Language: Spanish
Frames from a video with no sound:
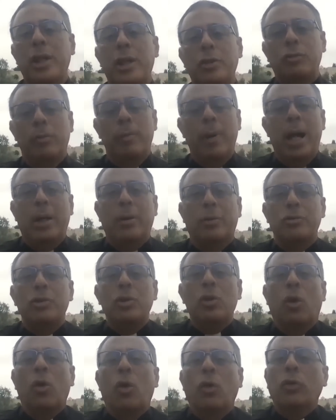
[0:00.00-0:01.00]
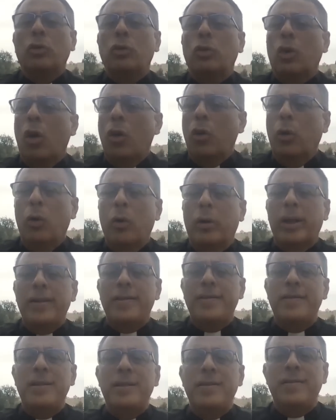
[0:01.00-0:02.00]
seres humanos, sino con todo lo que
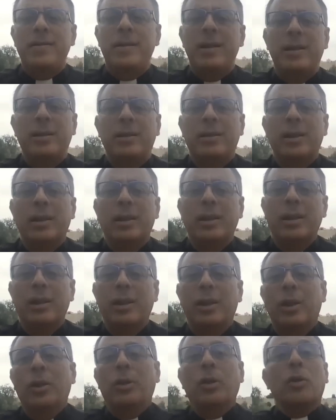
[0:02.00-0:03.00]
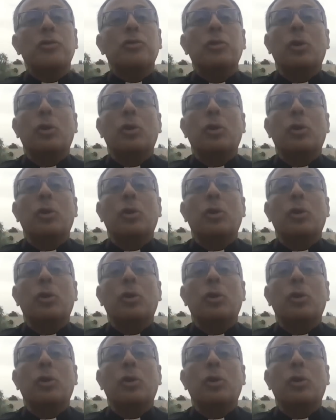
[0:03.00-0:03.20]
existe. No